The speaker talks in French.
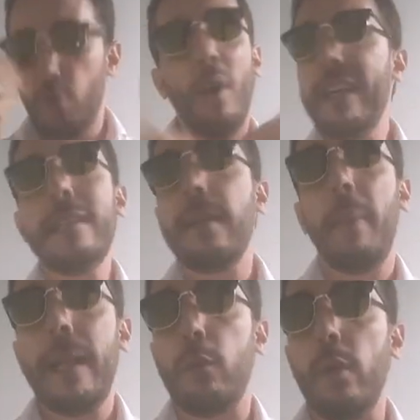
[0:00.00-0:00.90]
tu vois qu'il
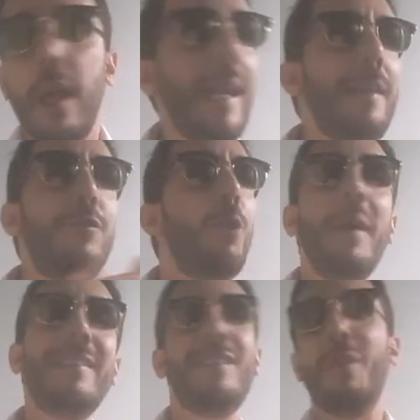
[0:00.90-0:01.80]
s'en bat les couilles. Là, il se
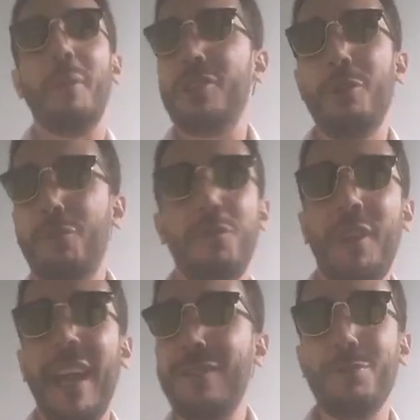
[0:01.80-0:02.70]
demande s'il va manger au
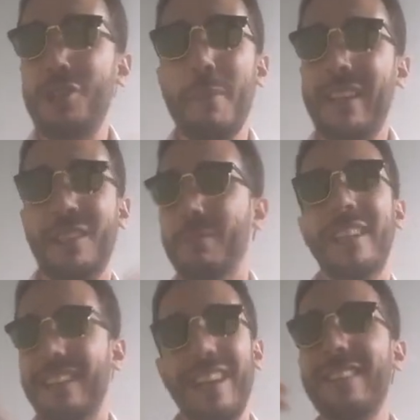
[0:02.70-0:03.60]
Fouquet's ou chez
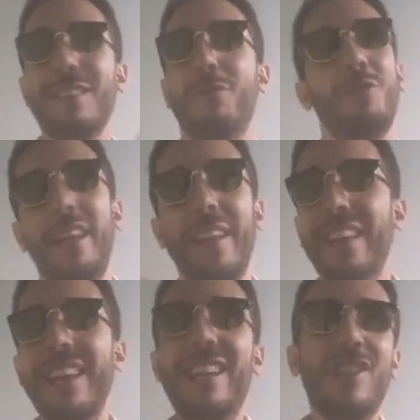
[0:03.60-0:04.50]
Maxime. Là, il s'en fout. Il
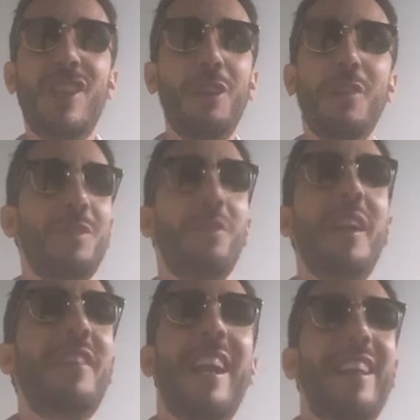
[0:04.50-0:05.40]
est, il est déjà devant
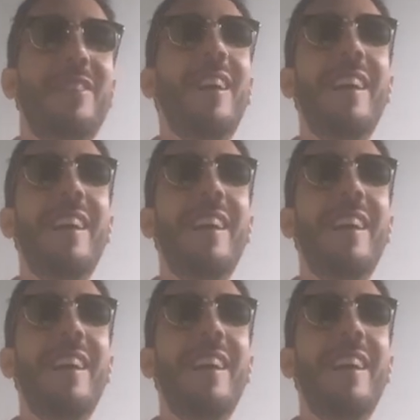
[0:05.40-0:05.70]
son caviar, là, tu